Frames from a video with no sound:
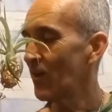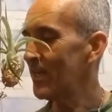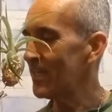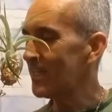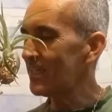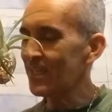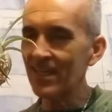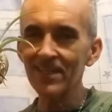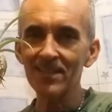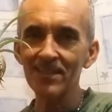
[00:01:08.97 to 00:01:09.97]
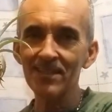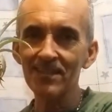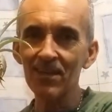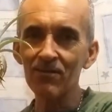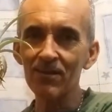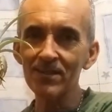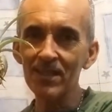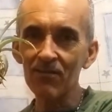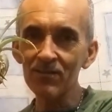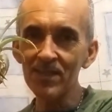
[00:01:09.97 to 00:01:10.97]
Olha aqui atrás, tá,
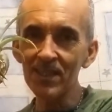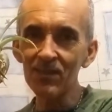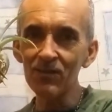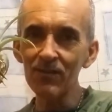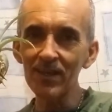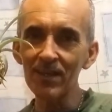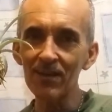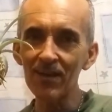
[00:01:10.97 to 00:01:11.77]
está conseguindo ver?